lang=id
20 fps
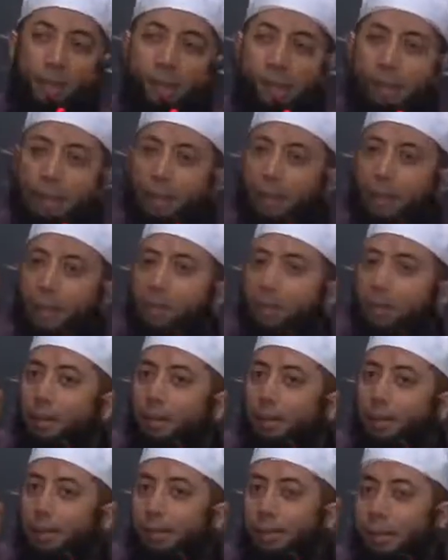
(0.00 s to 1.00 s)
Maka ini
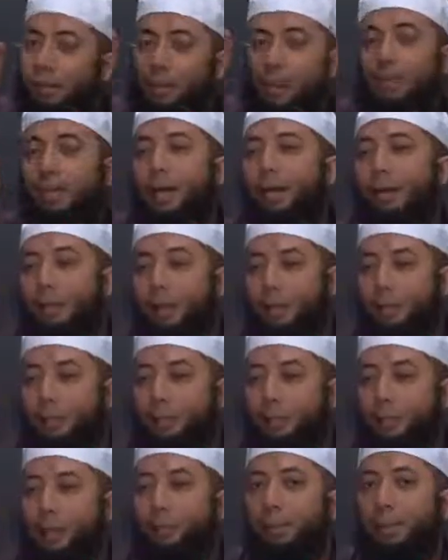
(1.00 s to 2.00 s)
berarti
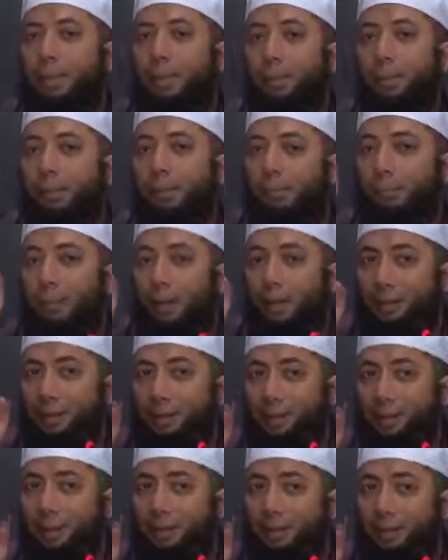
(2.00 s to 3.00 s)
ditinggalkan. Tapi kalau
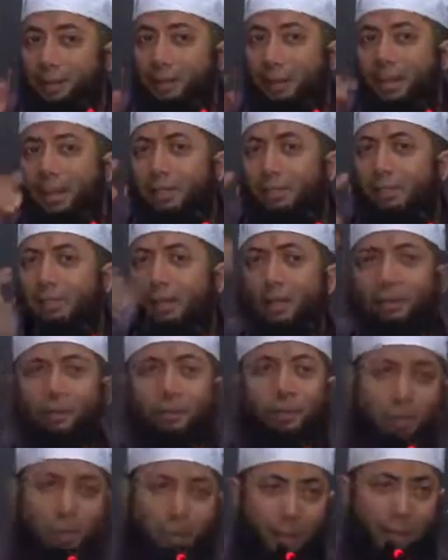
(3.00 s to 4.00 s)
lemahnya tidak
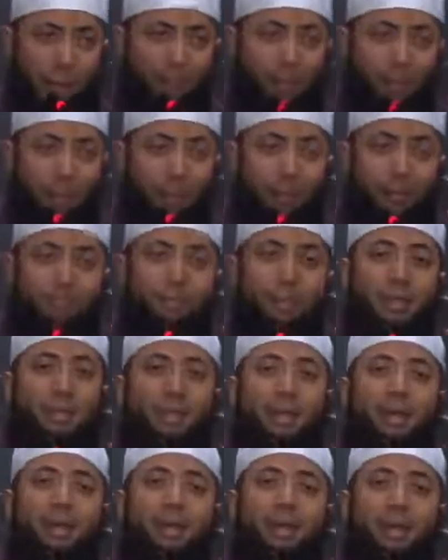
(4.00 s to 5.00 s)
terlalu lemah,
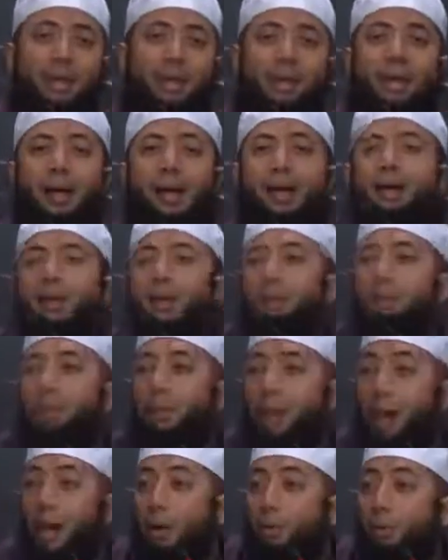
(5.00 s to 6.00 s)
misal karena ada
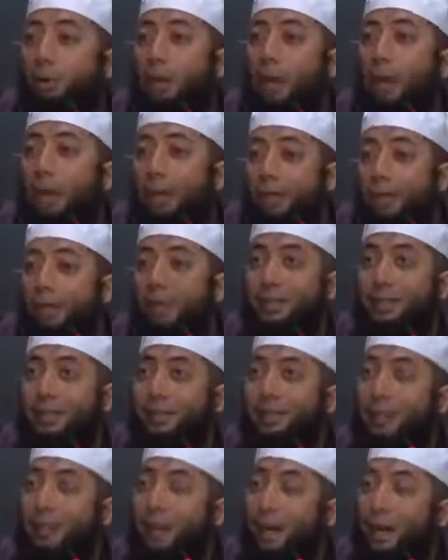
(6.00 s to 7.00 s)
perawi hadis
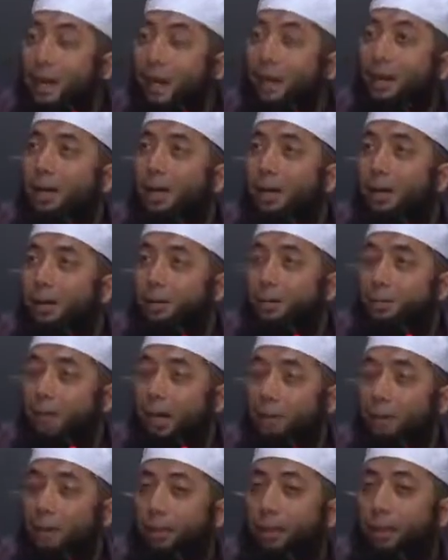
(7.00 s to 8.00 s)
A
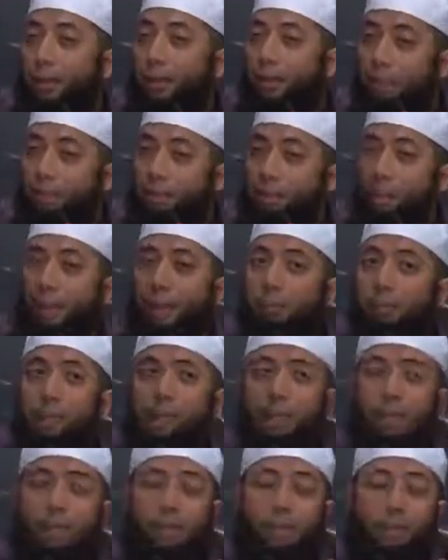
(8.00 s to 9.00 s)
meriwayatkan dari B,
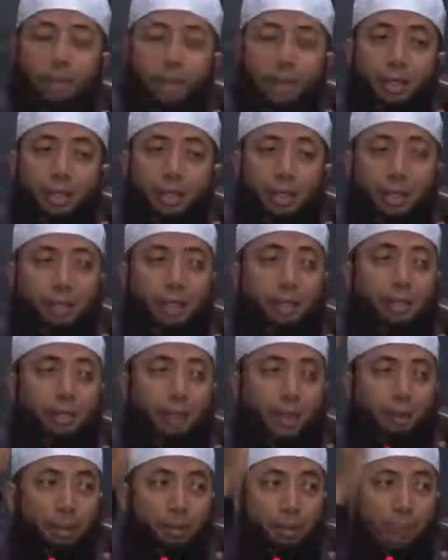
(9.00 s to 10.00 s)
B dari C, C dari
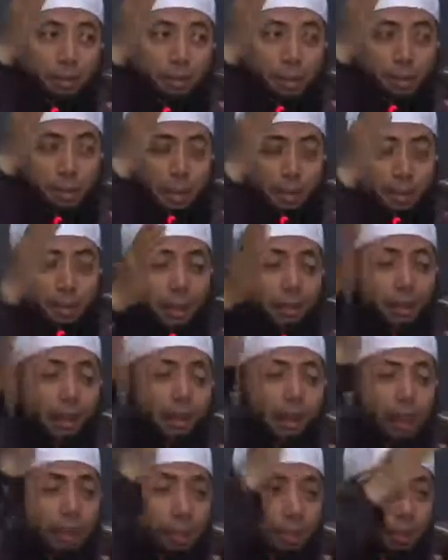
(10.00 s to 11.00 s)
sahabat Nabi, sahabat Nabi
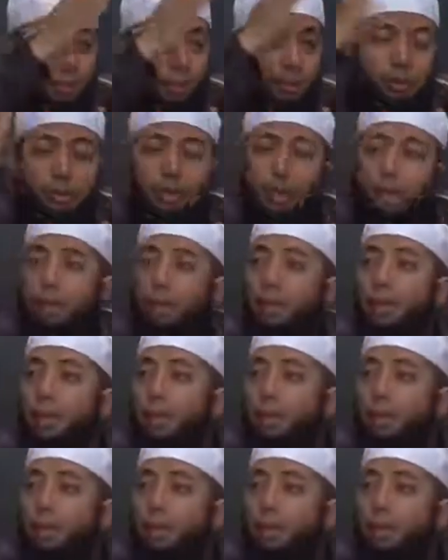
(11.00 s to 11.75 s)
dari Nabi SAW.